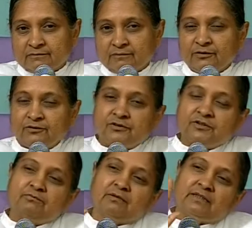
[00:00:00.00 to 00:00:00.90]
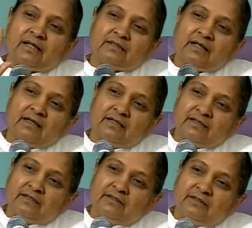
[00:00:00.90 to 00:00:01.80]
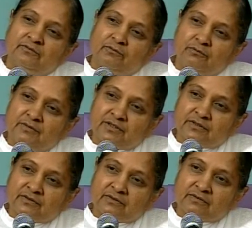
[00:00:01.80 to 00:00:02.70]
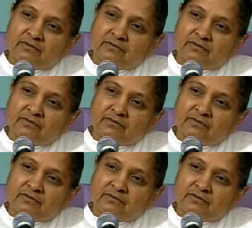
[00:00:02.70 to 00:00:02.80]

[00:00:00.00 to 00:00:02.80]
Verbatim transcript: मन तो सिर्फ बताता है इन्फॉर्मेशंस